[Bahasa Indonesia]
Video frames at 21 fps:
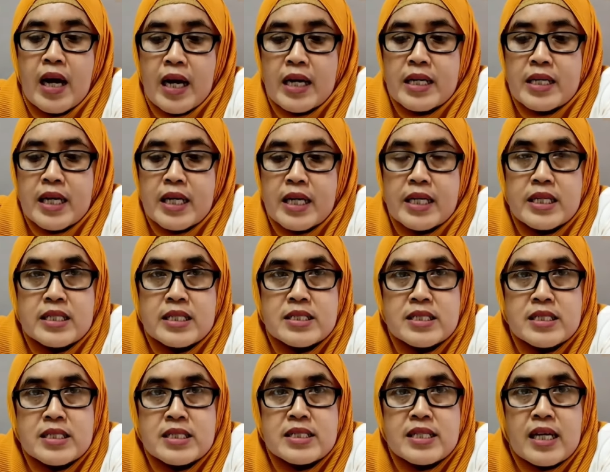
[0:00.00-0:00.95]
ada
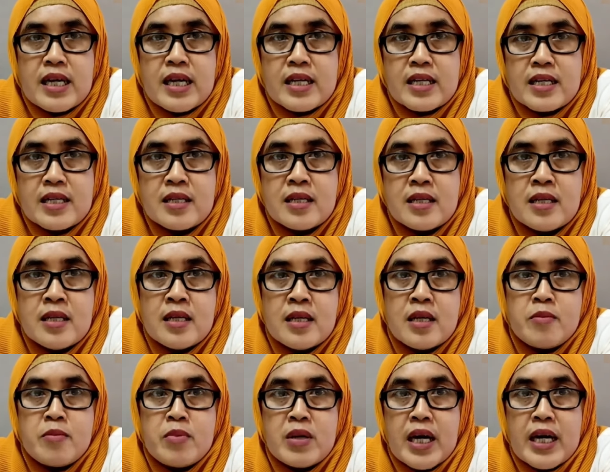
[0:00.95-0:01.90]
izin dari
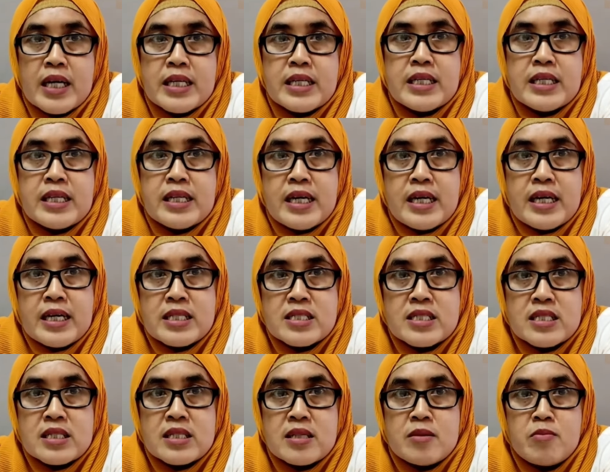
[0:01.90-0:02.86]

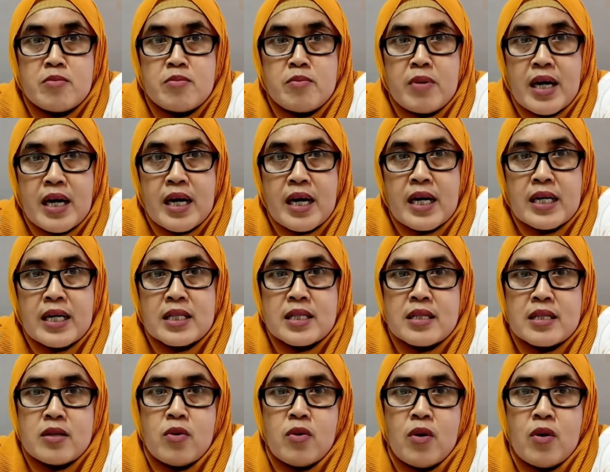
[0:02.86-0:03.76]
pengadilan hmm. setempat.